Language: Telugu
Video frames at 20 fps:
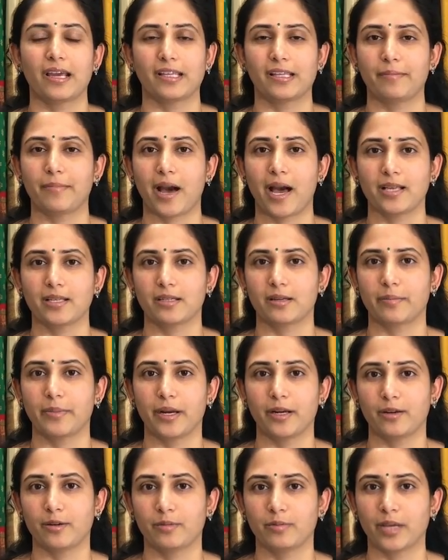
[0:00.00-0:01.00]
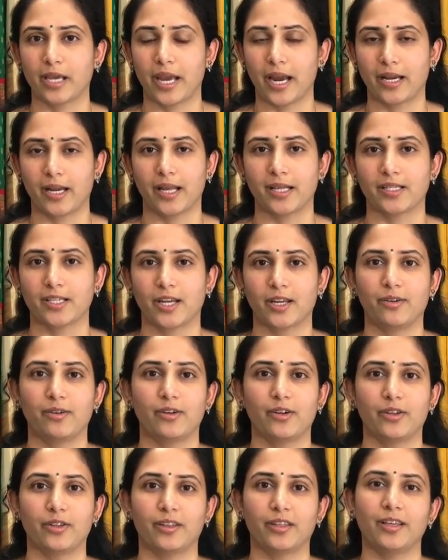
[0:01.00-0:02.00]
ఇది మాస్టర్ బెడ్రూమ్కి అటాచ్ అయి
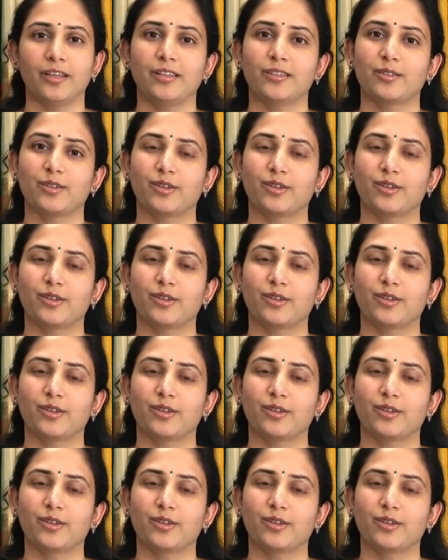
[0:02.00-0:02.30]
ఉంటుంది